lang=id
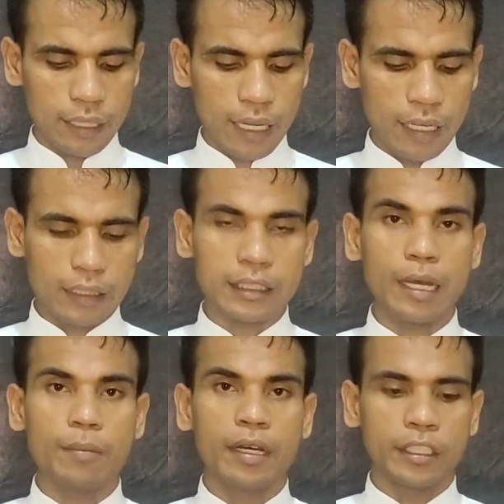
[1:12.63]
terkadang
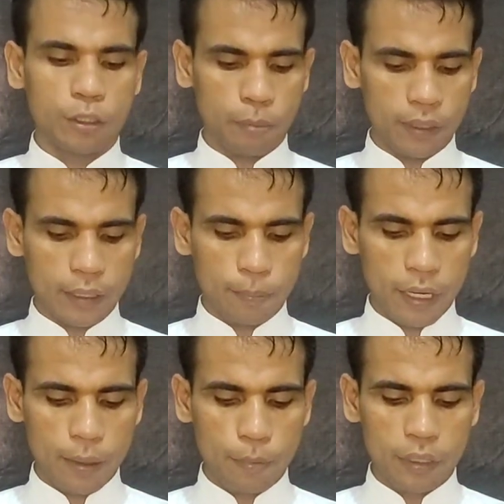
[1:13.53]
sama seperti
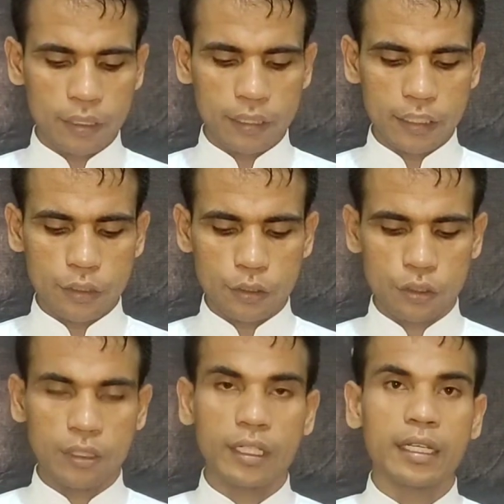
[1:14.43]
para murid
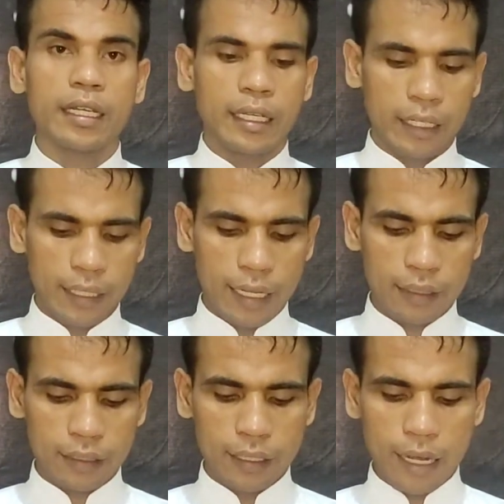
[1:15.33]
Yesus
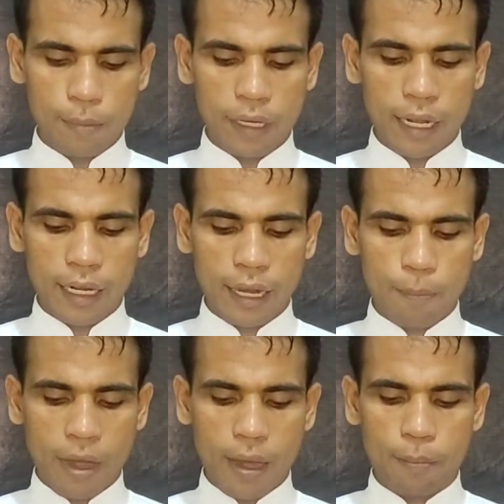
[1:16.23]
yang tidak menangkap
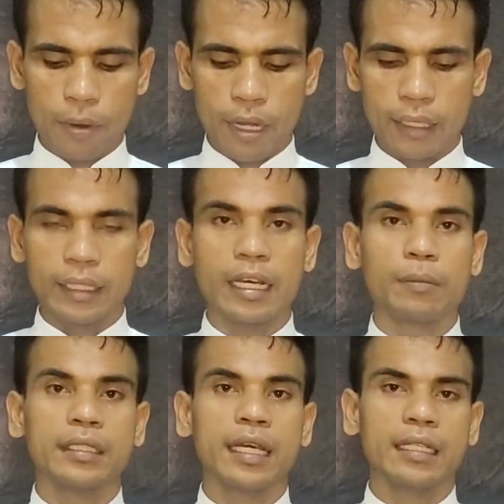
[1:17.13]
apa yang
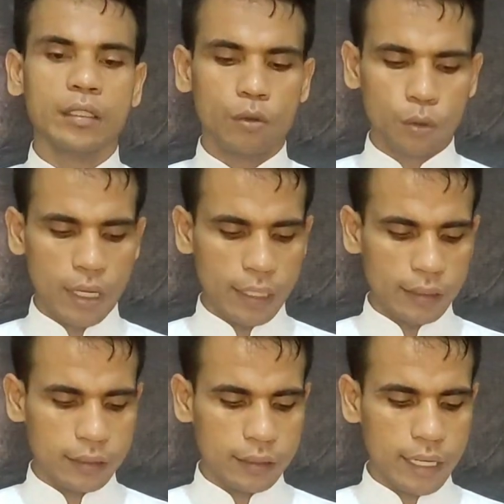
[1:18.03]
menjadi
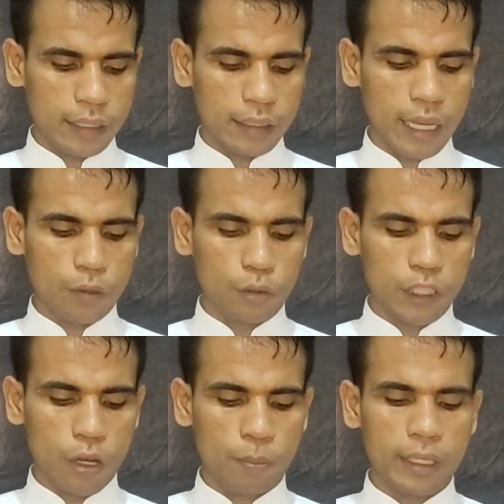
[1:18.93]
tugas dan
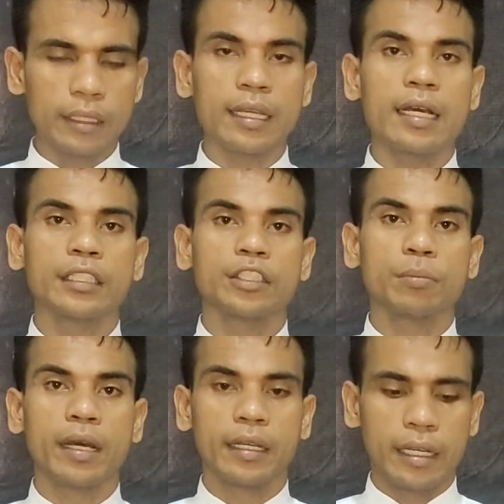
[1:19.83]
tanggung jawab kita
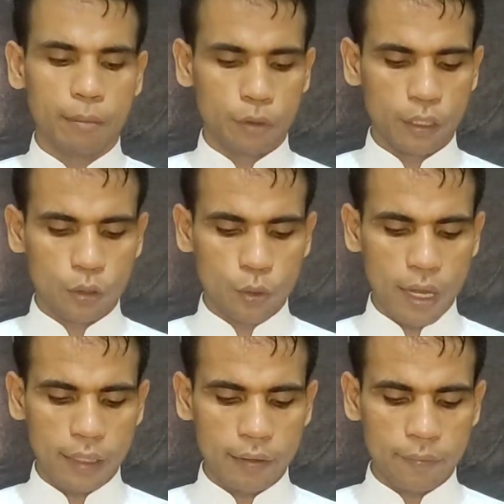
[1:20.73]
sebagai murid
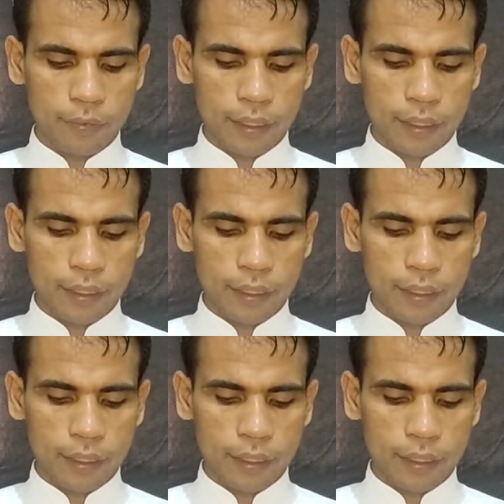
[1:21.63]
Tuhan.